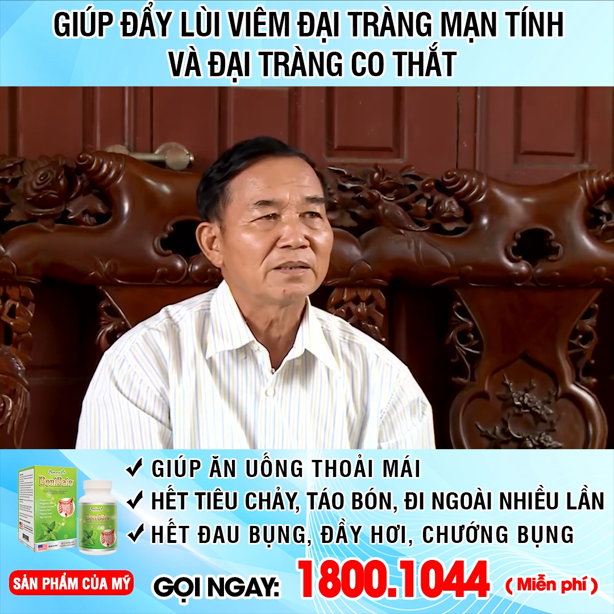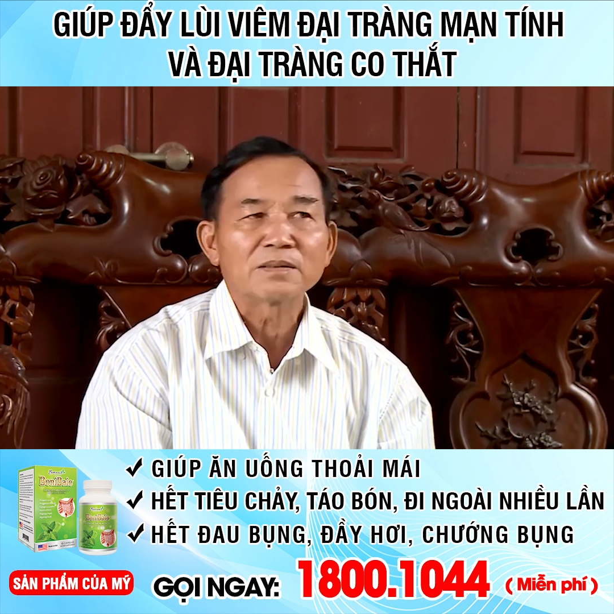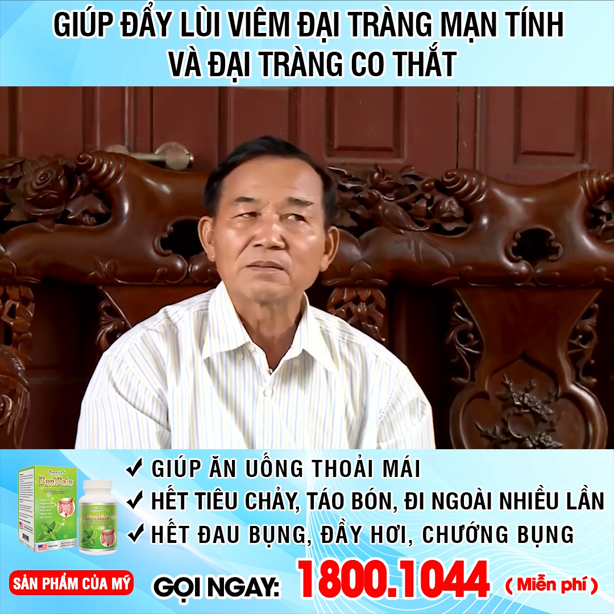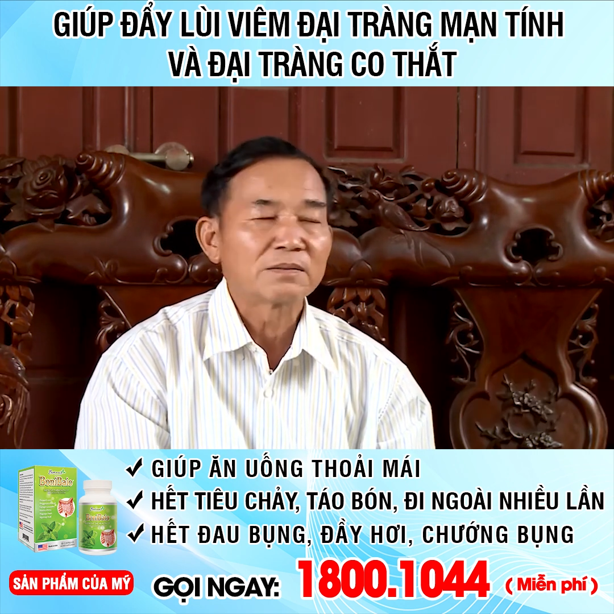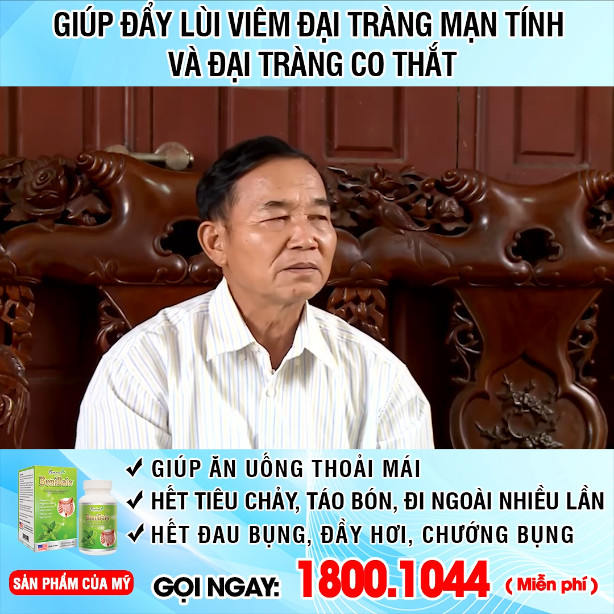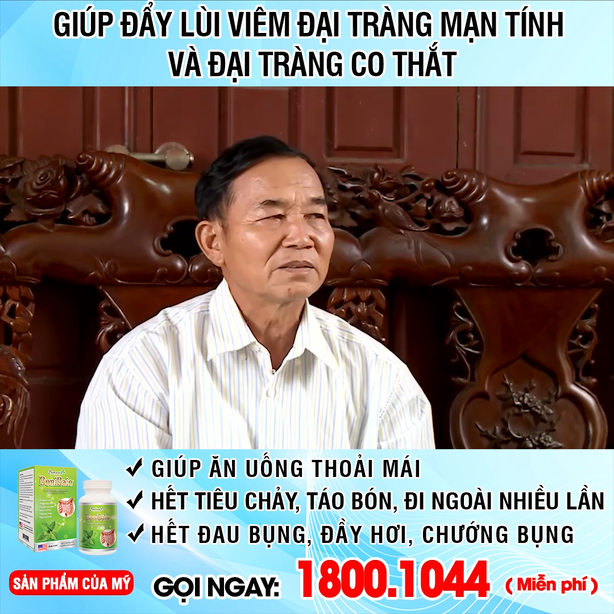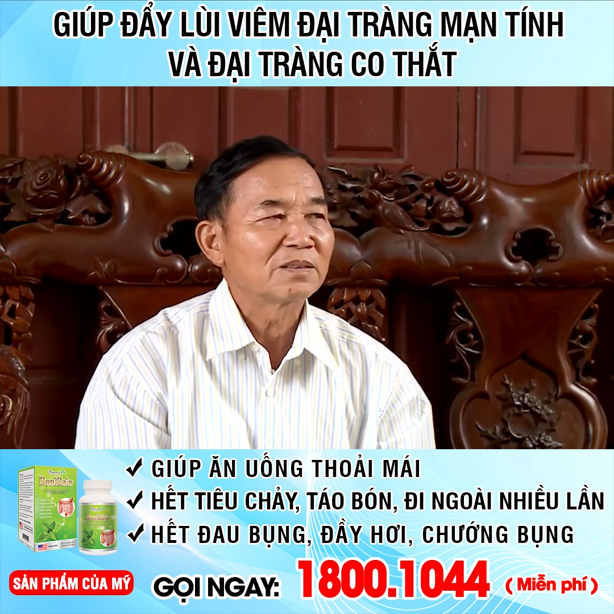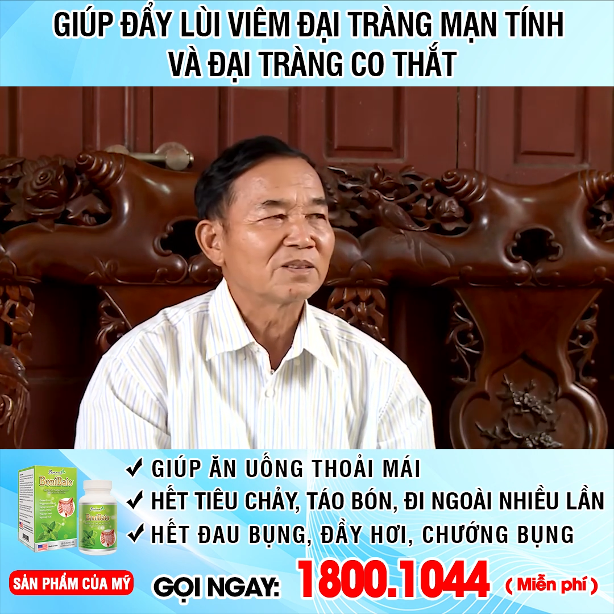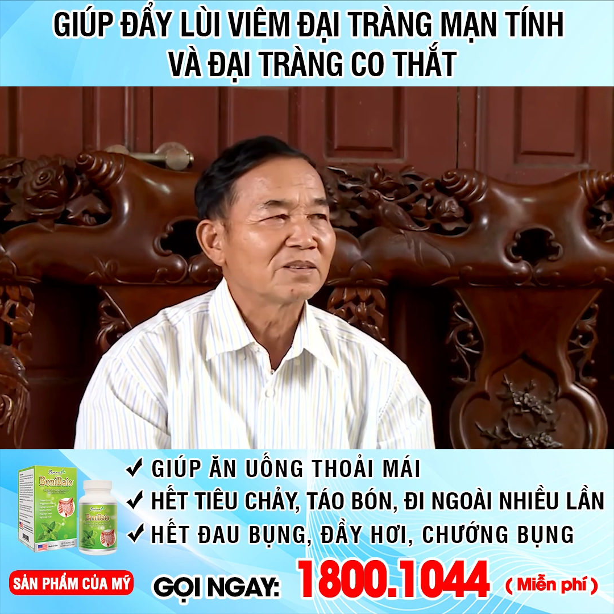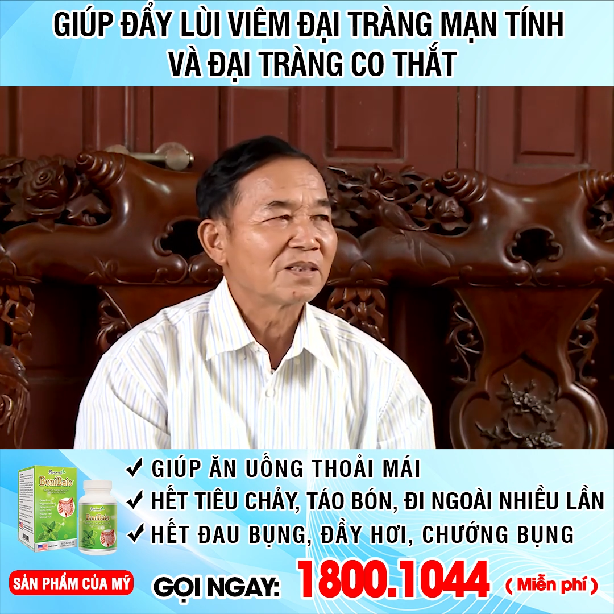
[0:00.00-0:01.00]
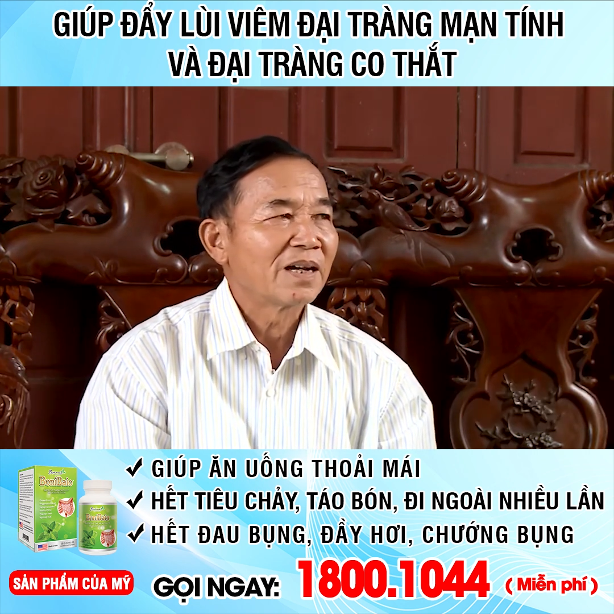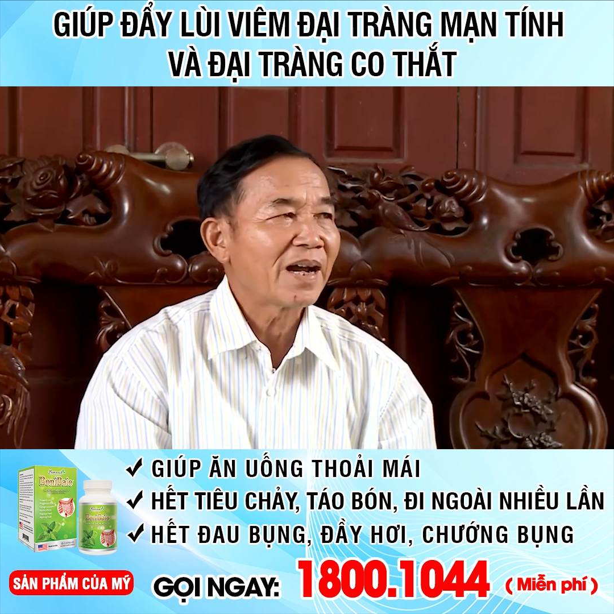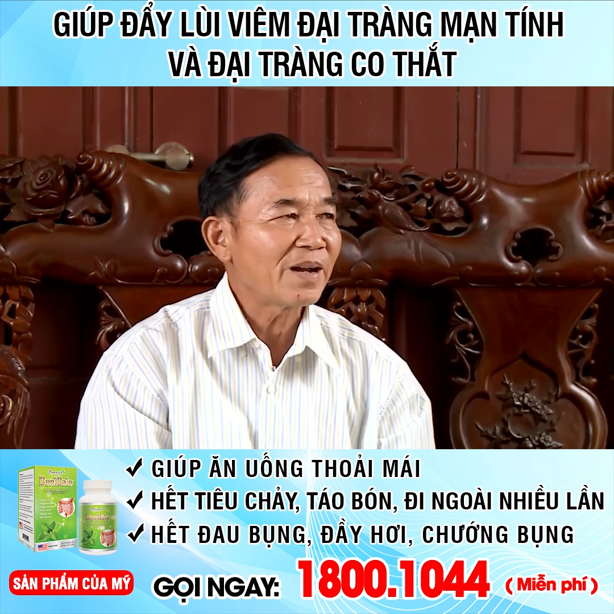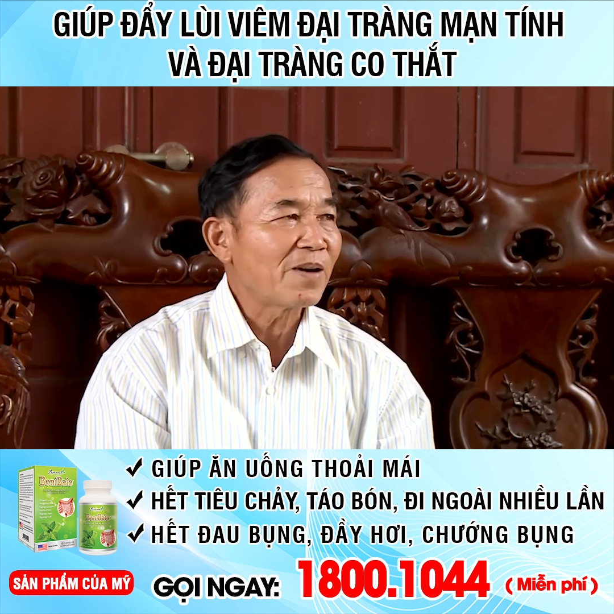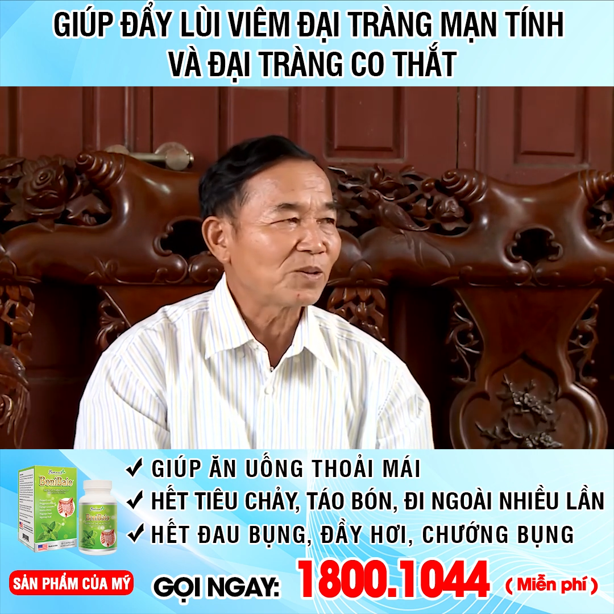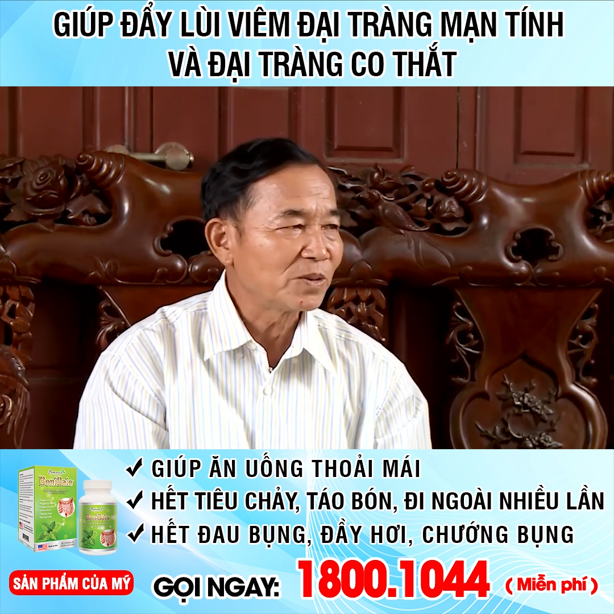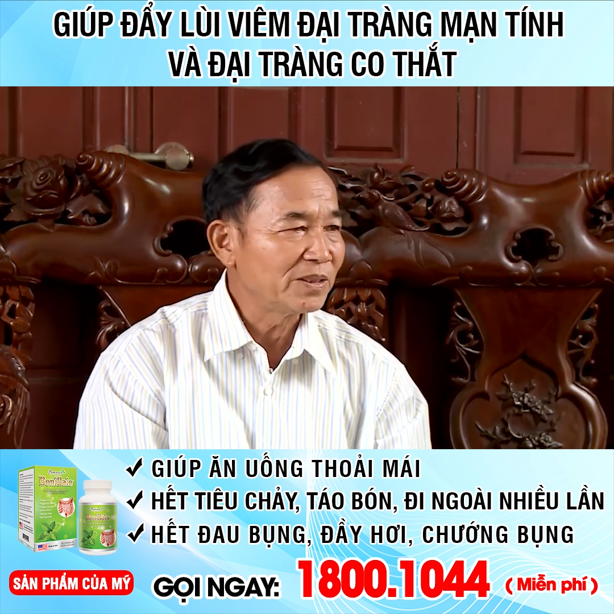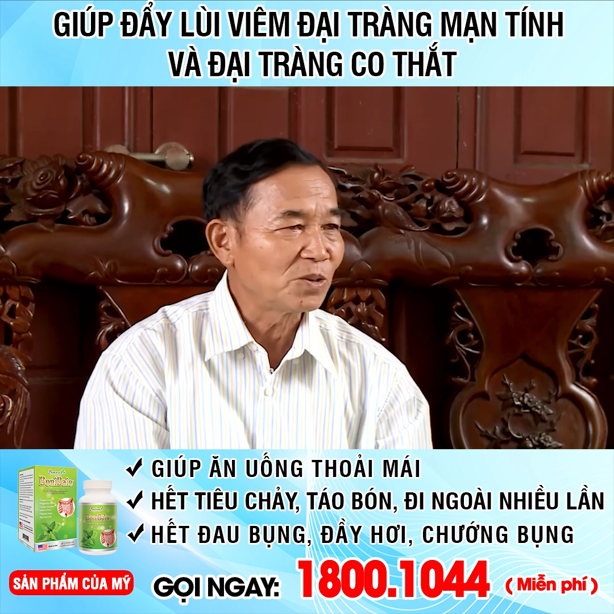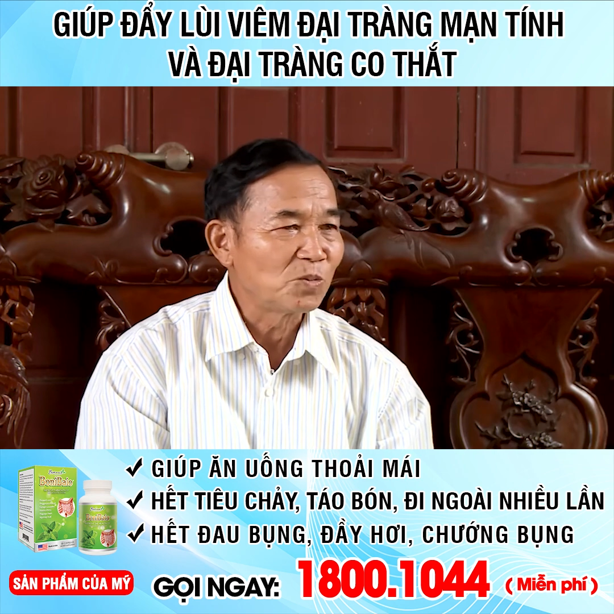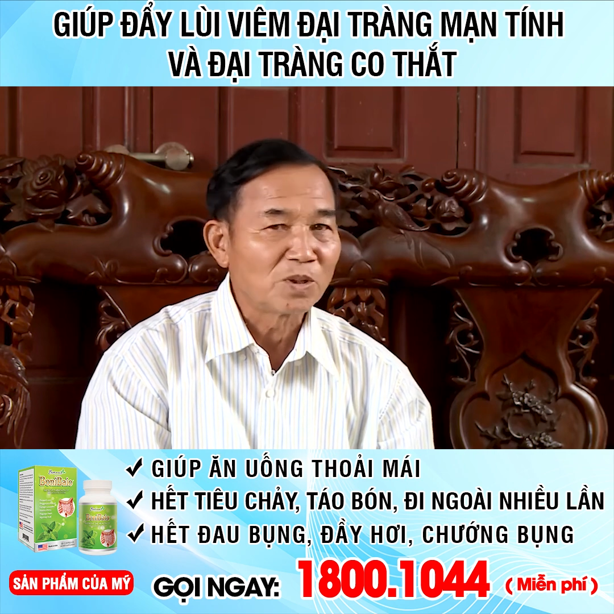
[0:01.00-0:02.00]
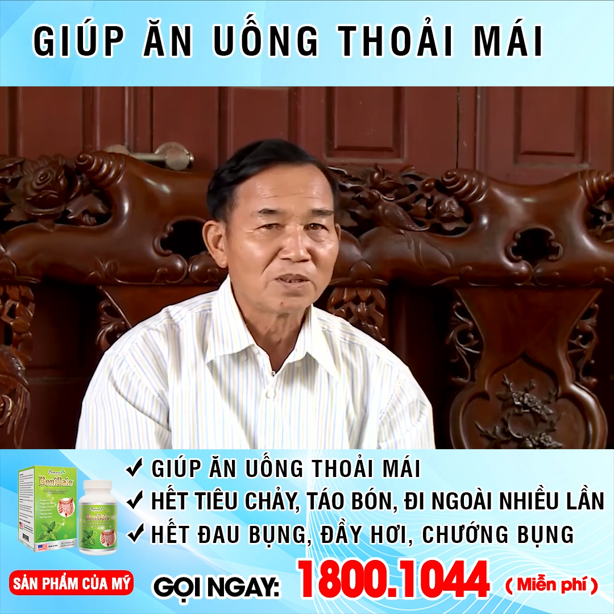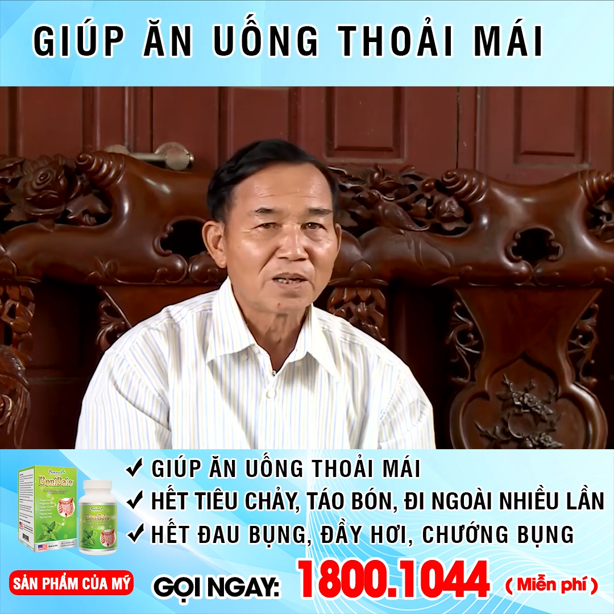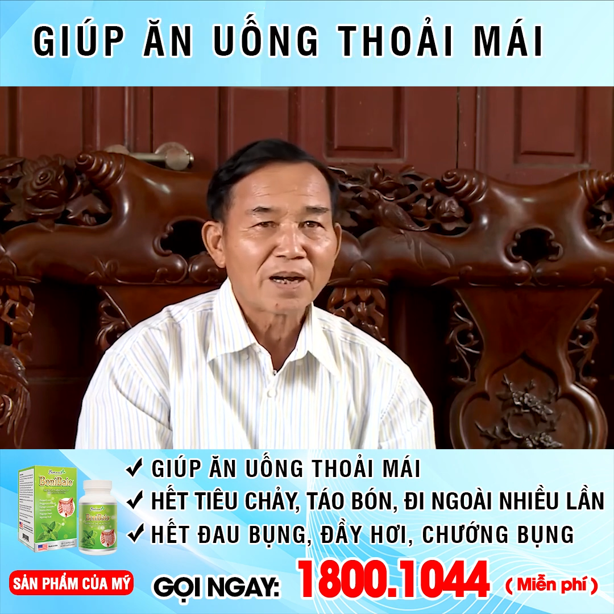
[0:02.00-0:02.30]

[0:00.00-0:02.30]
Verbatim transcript: là ai bảo thuốc gì tôi uống.